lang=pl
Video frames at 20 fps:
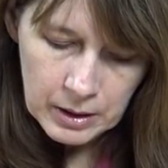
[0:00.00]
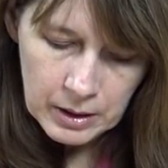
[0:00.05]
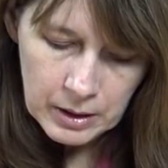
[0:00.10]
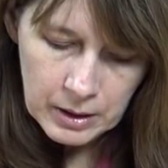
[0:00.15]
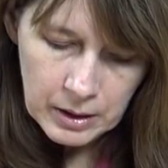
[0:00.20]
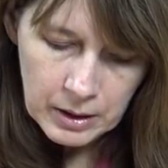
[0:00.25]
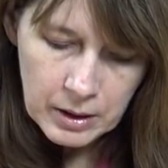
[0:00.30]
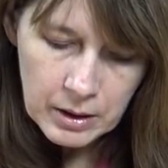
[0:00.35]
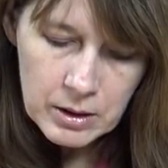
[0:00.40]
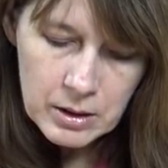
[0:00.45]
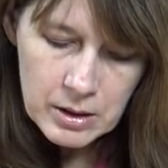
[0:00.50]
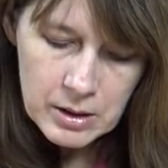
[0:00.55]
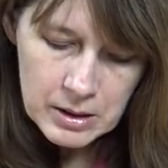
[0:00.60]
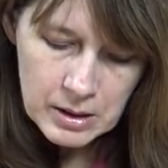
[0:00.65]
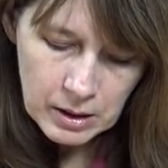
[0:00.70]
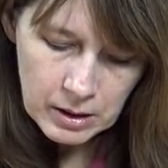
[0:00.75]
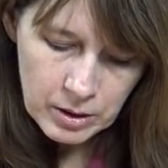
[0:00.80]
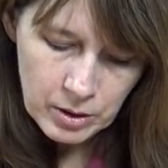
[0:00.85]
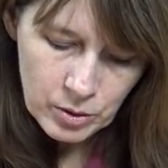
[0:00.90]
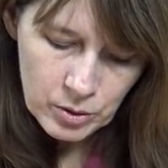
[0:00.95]
E, I
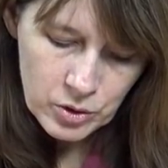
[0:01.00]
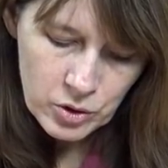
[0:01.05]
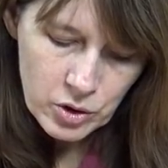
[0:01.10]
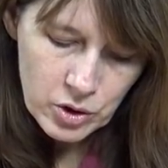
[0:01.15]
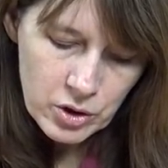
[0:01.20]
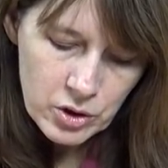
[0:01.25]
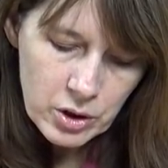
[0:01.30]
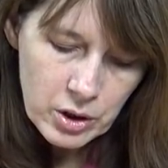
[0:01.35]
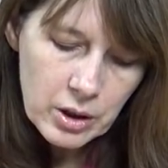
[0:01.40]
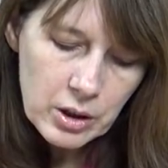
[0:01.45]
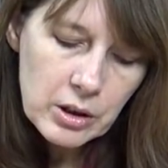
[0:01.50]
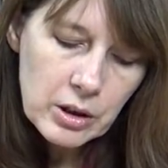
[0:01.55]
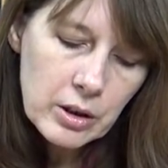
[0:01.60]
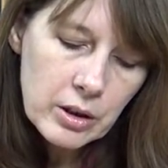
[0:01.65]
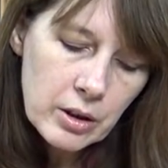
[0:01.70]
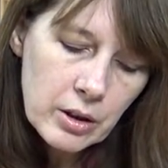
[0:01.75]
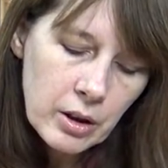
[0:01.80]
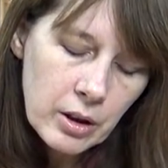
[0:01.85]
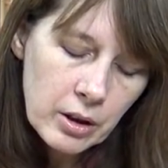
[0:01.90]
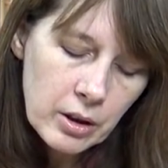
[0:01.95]
jest takie
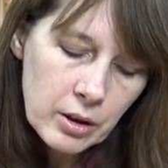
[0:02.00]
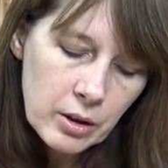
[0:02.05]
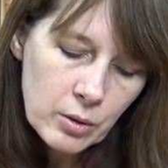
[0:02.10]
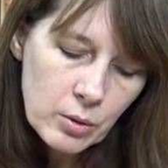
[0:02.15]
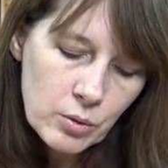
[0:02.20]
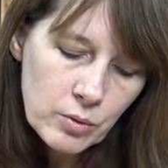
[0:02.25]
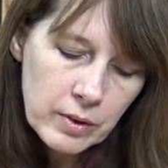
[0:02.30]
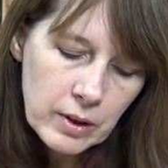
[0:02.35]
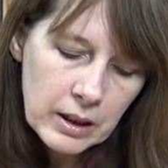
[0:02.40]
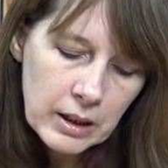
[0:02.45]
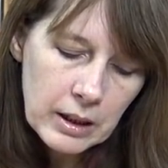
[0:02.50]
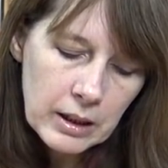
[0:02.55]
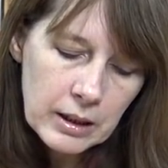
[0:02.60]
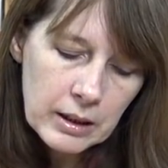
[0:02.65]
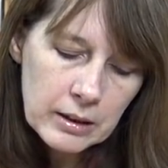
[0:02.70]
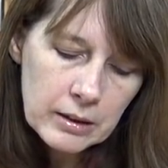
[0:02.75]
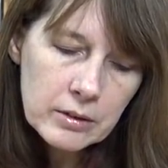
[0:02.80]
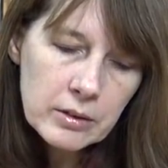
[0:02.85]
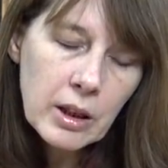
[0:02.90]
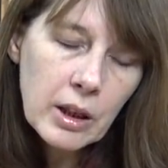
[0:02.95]
ostrzeżenie, e,
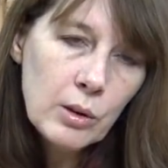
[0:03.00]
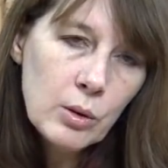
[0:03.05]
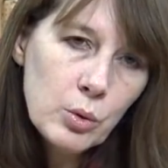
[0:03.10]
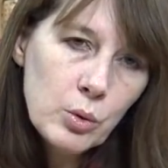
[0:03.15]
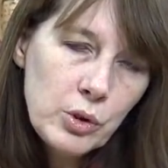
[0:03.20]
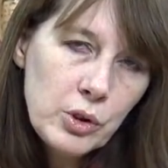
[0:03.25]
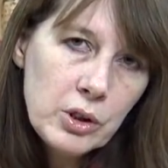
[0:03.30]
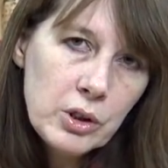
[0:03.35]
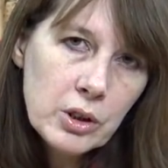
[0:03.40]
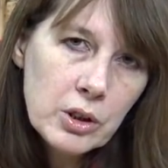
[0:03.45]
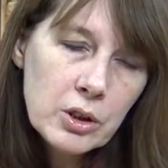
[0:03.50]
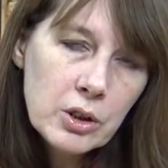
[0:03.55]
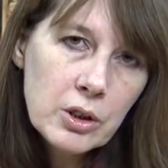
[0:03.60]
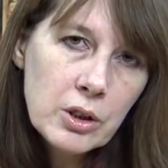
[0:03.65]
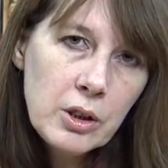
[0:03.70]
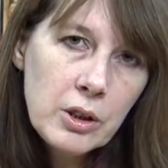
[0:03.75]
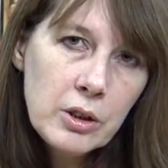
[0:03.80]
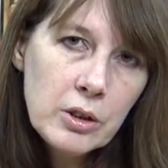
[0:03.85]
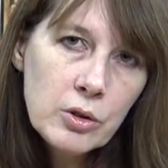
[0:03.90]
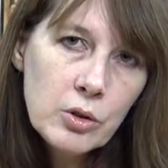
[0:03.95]
uwaga na ludzi.
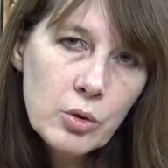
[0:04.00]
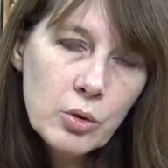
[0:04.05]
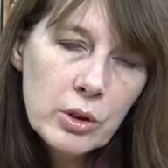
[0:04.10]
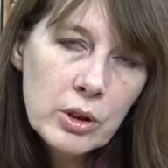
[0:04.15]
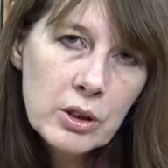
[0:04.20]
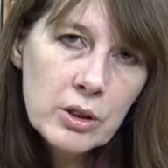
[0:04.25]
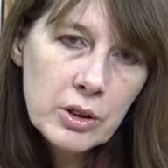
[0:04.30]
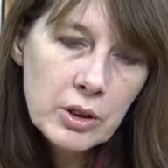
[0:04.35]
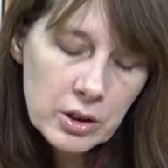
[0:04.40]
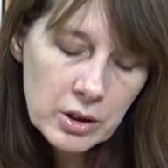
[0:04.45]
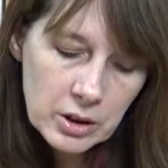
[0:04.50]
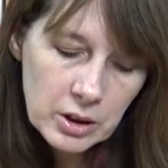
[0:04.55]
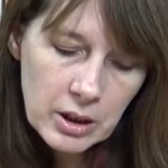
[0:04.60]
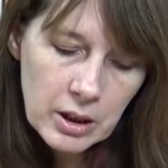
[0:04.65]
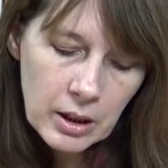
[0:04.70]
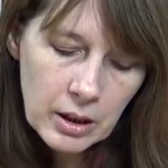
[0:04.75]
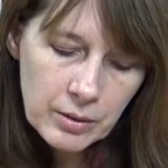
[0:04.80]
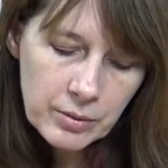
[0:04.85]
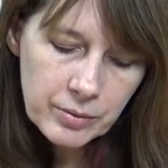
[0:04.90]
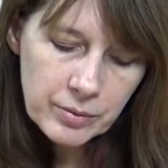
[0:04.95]
Jeśli czujecie się
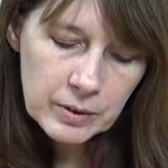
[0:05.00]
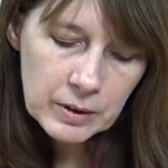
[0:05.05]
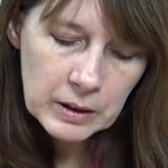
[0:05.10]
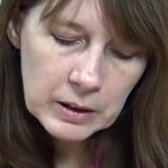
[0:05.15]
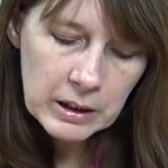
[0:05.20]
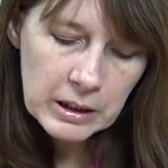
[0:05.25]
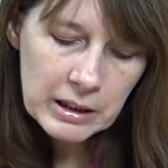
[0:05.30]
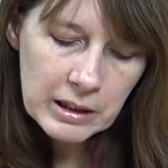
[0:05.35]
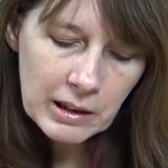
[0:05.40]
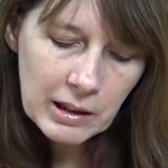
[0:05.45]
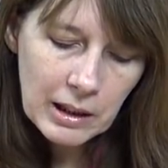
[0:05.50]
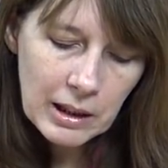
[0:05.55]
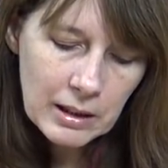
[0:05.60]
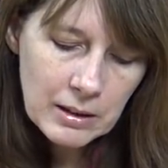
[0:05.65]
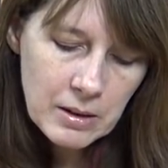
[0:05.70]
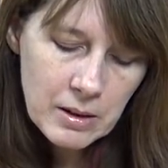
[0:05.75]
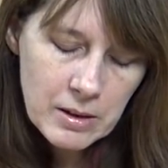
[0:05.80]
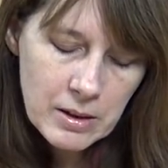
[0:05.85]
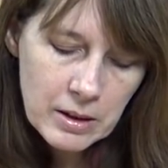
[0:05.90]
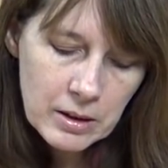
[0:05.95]
jak w takiej
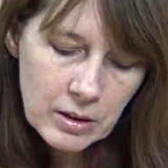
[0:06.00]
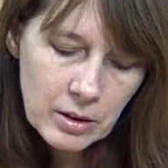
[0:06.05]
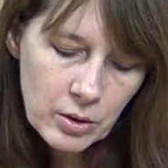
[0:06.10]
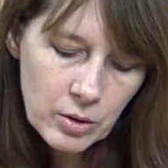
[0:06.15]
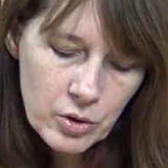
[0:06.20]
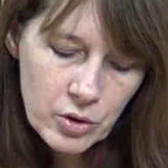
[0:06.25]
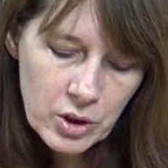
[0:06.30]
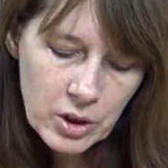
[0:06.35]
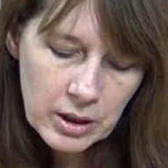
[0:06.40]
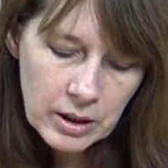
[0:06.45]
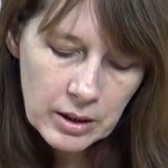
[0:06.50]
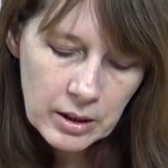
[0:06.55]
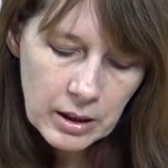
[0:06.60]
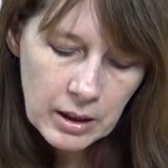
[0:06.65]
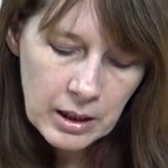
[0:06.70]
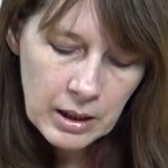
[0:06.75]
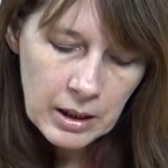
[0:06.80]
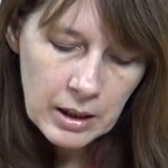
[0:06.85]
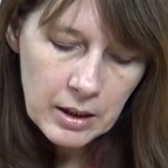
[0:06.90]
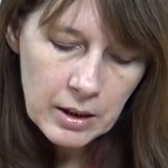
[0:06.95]
klatce troszkę,
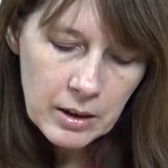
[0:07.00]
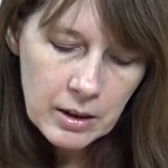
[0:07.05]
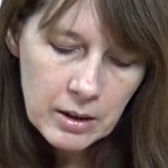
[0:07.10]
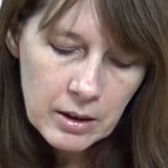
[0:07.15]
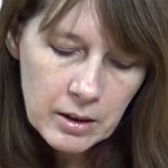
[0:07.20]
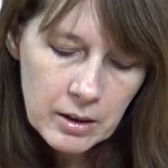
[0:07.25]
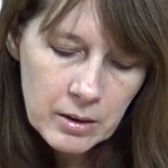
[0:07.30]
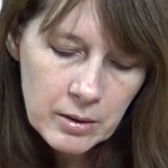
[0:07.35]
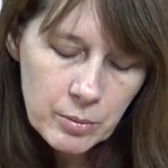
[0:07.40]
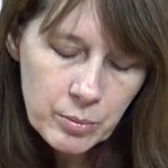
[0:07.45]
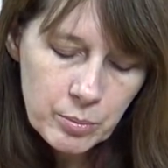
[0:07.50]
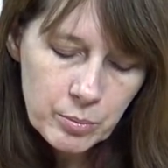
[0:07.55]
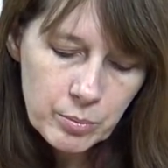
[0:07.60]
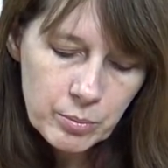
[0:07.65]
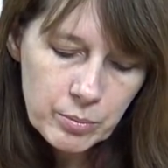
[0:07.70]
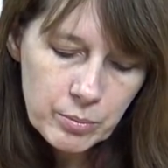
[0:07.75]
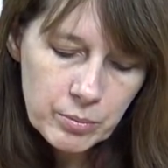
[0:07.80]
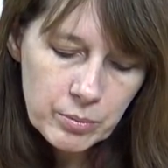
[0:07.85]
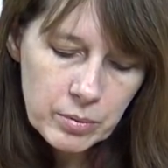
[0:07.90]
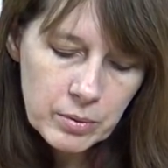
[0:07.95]
e,
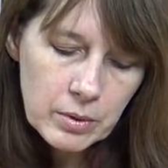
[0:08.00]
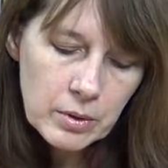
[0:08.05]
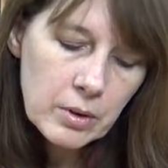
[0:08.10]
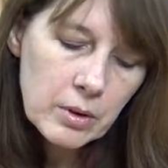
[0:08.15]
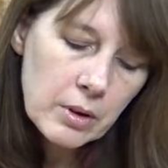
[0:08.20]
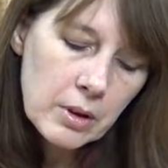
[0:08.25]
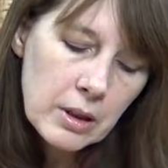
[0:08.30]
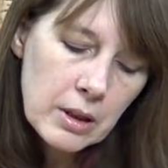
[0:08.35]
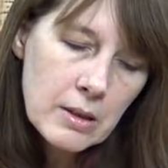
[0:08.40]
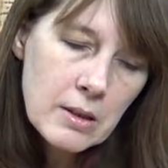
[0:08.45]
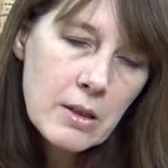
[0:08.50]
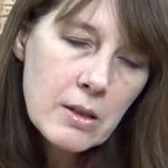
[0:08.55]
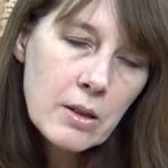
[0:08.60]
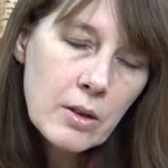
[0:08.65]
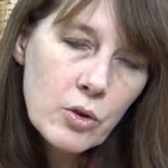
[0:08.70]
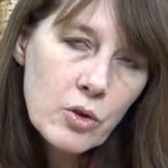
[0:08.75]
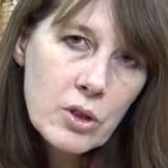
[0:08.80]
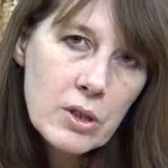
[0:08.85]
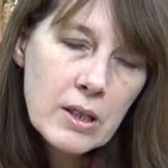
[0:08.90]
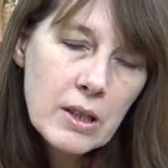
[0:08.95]
radzę
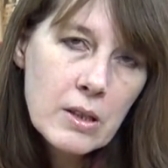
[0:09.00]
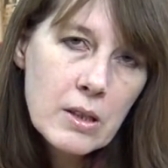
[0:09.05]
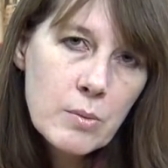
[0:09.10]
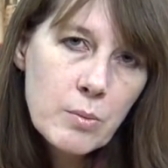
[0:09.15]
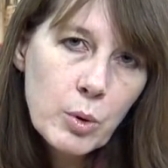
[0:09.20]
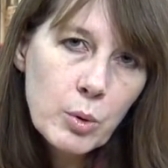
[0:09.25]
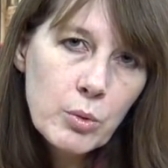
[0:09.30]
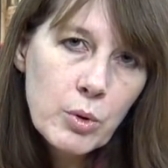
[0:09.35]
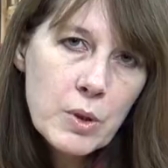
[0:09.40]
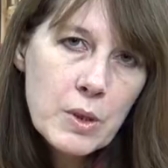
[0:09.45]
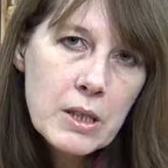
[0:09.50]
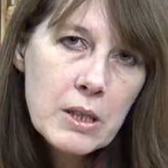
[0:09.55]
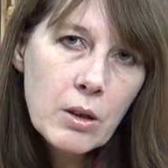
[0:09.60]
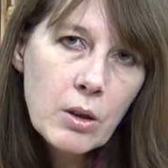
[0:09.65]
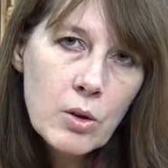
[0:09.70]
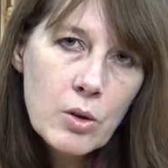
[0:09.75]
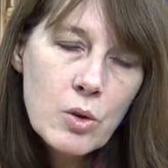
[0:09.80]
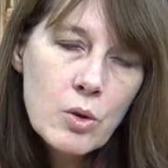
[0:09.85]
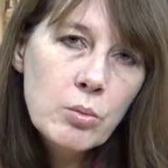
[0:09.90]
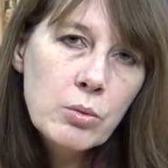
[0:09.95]
skorzystać z pomocy
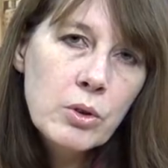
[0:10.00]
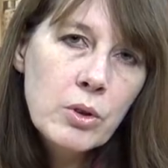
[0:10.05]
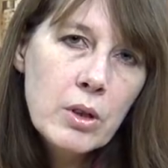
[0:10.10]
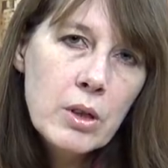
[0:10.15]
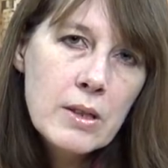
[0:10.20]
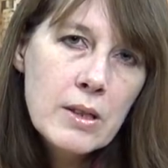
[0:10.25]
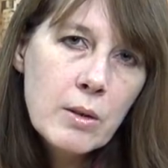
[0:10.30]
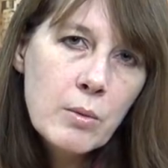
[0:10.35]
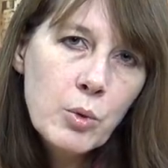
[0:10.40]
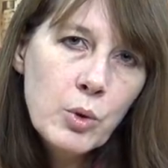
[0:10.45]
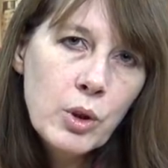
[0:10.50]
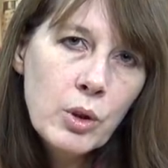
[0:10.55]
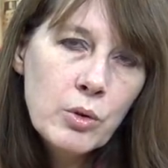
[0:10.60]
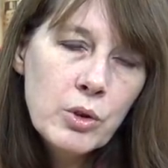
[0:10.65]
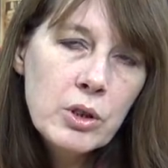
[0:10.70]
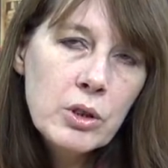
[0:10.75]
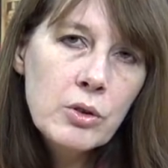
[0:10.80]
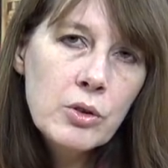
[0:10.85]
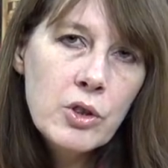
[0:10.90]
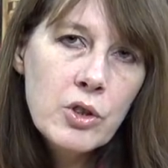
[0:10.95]
osób, które zajmują
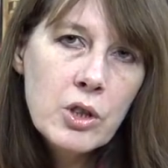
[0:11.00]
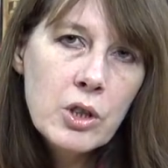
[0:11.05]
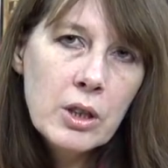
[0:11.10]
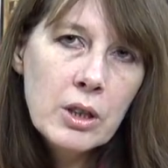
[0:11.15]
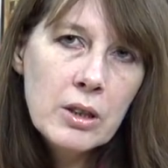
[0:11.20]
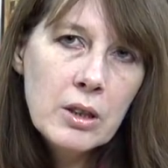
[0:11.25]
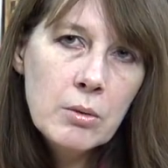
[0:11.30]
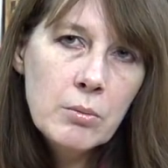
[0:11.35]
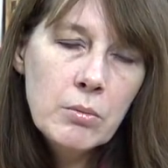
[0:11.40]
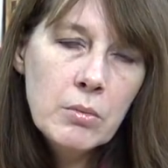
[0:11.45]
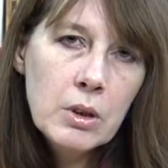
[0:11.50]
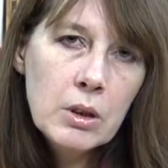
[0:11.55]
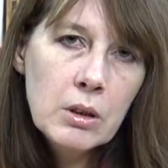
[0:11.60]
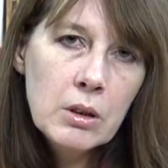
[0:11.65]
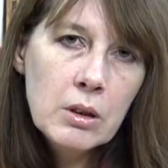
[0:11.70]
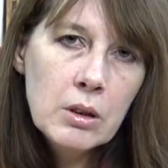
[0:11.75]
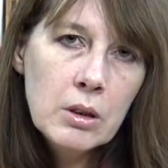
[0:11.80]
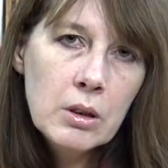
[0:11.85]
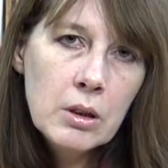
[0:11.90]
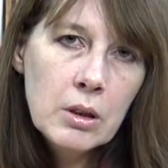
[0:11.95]
się oczyszczaniem
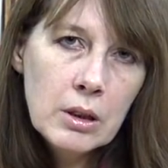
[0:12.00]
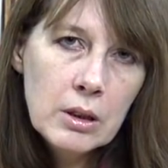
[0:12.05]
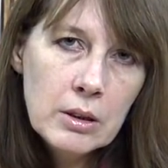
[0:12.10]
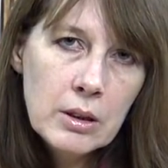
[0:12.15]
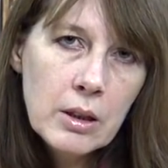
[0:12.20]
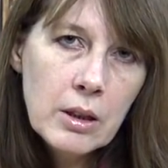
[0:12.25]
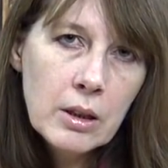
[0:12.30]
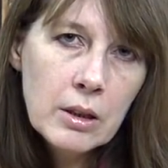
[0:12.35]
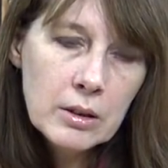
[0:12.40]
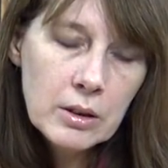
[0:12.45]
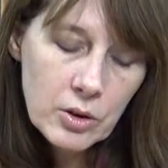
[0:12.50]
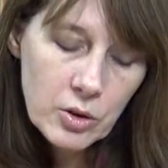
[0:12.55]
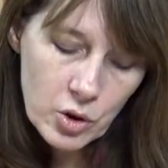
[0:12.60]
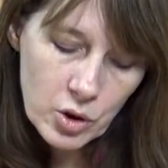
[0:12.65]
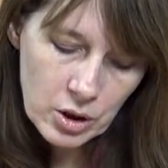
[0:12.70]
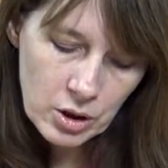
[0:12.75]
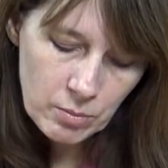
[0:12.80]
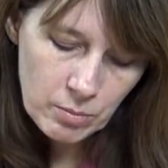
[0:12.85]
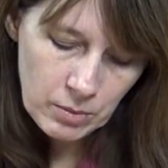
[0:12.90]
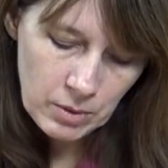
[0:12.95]

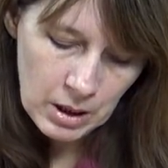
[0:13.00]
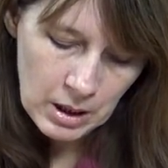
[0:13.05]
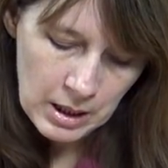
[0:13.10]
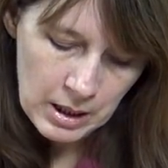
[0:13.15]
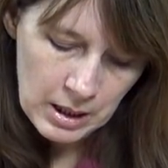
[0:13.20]
energetycznym,